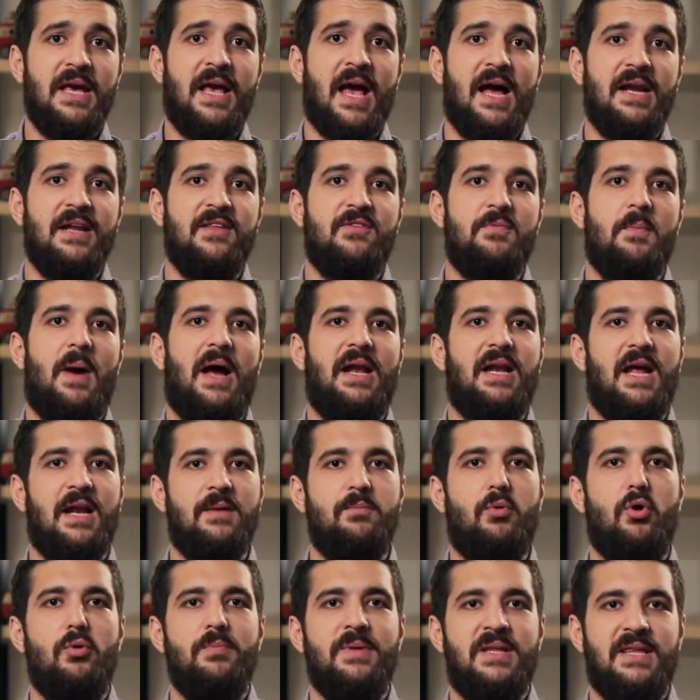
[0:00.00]
كانت مع
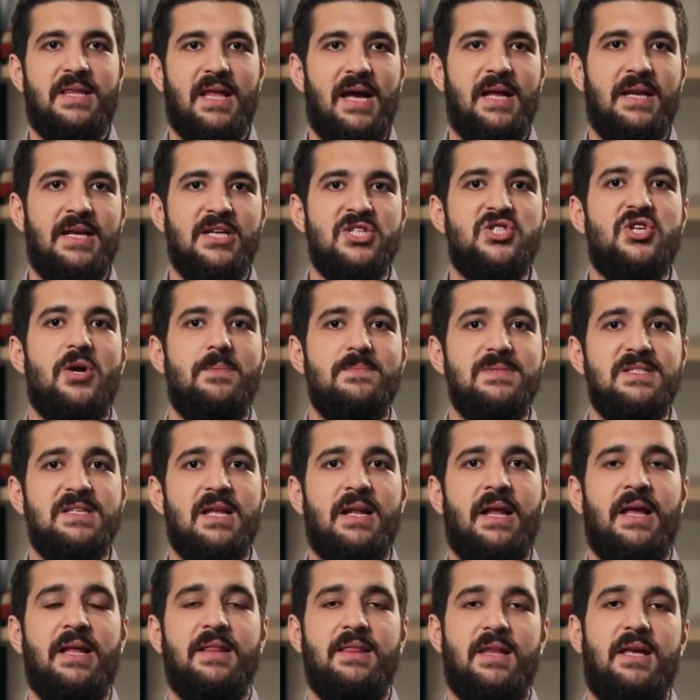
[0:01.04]
الألبوم الثاني شمس
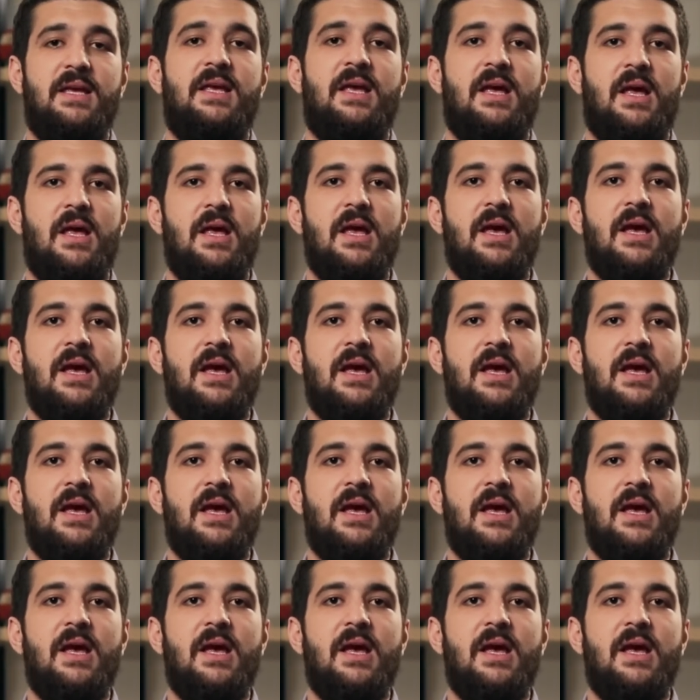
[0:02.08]
الغنية